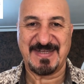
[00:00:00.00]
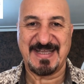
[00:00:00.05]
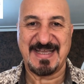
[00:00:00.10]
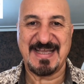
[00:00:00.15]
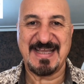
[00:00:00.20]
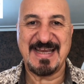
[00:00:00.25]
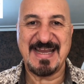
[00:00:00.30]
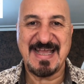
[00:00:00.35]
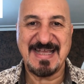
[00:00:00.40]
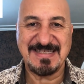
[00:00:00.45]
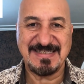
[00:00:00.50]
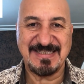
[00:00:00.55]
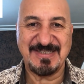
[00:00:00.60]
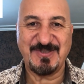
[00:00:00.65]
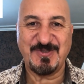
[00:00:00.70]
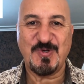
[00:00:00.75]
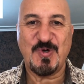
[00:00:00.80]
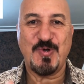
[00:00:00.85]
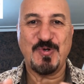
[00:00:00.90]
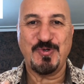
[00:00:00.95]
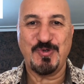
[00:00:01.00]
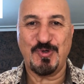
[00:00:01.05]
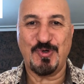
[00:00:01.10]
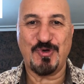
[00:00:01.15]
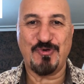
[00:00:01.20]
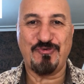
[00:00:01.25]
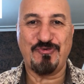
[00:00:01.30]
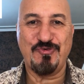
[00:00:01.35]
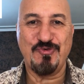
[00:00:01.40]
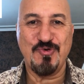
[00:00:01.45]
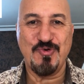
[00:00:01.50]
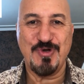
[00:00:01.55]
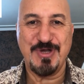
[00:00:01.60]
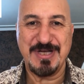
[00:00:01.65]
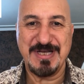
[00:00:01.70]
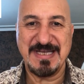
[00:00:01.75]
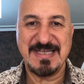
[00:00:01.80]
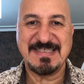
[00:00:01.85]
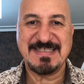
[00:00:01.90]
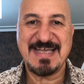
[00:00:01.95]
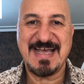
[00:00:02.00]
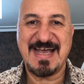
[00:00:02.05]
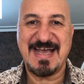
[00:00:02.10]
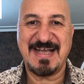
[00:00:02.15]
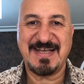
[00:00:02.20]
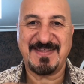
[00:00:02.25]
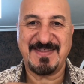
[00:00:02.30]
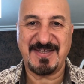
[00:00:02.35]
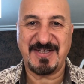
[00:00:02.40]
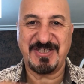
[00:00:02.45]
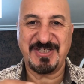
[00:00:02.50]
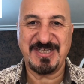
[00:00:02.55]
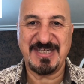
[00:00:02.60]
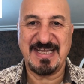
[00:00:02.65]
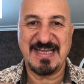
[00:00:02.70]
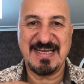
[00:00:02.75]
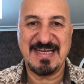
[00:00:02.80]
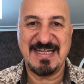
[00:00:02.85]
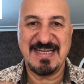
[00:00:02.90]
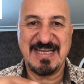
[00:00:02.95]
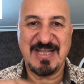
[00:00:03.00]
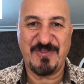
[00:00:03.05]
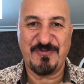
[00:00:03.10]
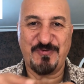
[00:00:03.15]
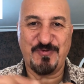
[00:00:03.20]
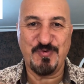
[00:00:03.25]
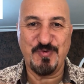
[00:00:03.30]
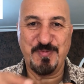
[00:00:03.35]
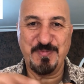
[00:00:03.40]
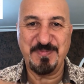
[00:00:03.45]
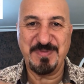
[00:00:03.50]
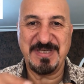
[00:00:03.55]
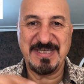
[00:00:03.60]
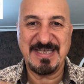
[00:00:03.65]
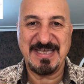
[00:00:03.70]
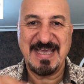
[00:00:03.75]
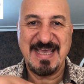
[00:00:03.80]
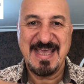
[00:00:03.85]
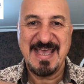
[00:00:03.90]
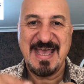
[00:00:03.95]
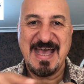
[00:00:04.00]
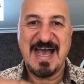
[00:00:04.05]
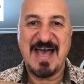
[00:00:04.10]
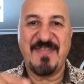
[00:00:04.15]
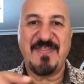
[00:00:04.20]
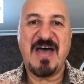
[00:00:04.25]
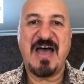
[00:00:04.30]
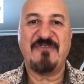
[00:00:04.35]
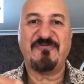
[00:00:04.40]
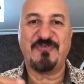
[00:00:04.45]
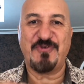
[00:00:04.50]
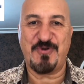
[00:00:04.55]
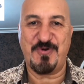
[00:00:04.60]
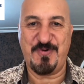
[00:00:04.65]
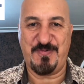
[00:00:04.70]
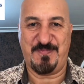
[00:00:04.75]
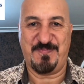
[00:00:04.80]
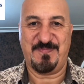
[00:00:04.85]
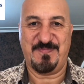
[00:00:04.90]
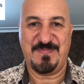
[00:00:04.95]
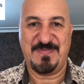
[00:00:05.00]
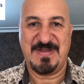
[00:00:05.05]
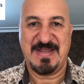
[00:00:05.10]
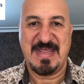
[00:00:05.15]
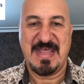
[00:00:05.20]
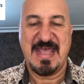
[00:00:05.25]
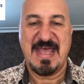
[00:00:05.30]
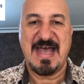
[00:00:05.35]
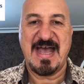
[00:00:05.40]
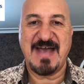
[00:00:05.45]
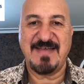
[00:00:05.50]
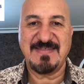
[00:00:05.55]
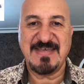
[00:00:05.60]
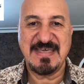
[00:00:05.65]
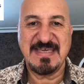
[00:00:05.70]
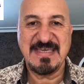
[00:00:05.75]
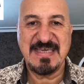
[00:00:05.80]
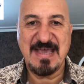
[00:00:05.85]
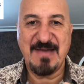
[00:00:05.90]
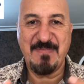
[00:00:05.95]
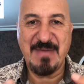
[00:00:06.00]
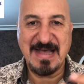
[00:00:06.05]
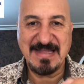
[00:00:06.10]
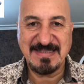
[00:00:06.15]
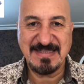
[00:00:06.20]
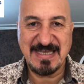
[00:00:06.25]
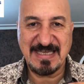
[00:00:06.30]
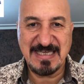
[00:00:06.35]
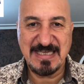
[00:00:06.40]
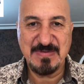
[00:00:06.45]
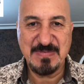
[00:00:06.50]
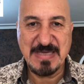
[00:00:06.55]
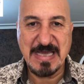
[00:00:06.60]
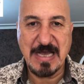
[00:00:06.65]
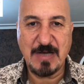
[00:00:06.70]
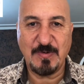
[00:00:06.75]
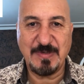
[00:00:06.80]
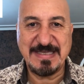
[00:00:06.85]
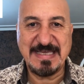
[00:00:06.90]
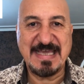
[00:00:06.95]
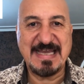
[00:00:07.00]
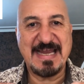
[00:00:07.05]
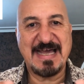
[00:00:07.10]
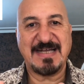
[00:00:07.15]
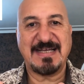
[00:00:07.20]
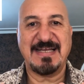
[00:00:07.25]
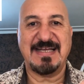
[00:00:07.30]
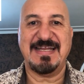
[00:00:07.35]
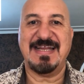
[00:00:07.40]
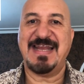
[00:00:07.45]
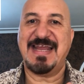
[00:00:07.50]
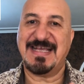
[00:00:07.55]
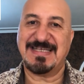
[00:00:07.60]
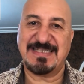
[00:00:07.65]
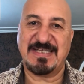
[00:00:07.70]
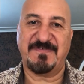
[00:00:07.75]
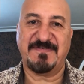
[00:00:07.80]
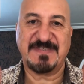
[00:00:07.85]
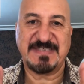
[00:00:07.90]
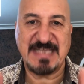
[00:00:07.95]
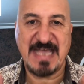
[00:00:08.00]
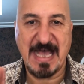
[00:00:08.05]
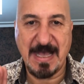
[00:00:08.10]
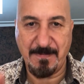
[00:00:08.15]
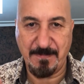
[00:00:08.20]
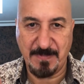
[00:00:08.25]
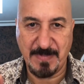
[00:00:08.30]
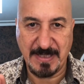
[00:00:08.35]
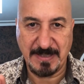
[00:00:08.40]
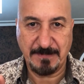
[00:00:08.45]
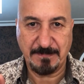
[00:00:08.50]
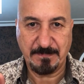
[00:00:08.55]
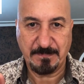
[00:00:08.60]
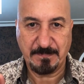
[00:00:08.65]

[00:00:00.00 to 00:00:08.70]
الأسيتون يعرفوه النساء أكثر شيء اللي ينظفون به أظافرهم هذه هي مادة كيميائية لكن للأسف سامة